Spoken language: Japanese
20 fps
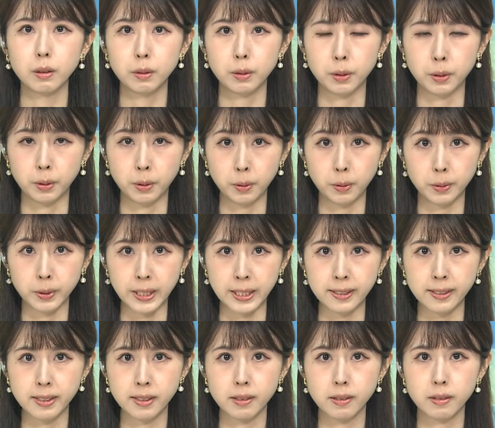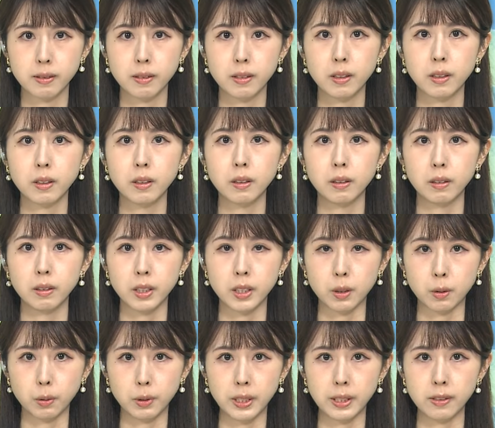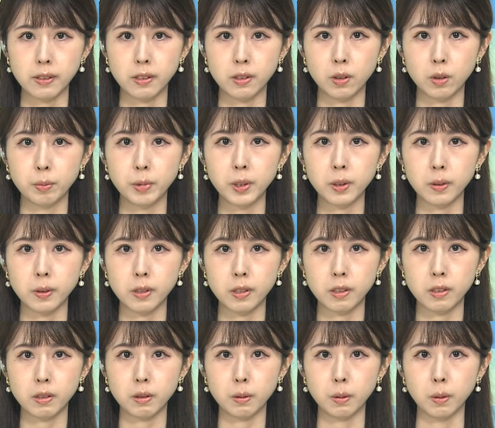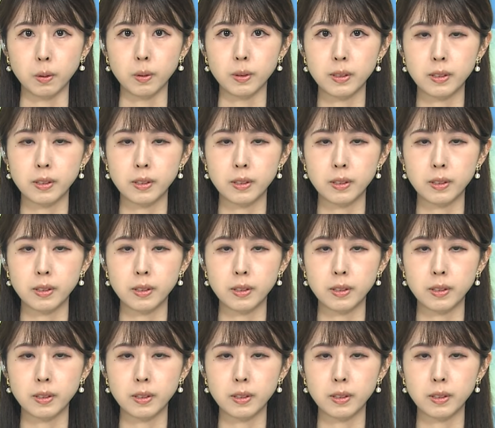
訃報です。彦根市の元市長、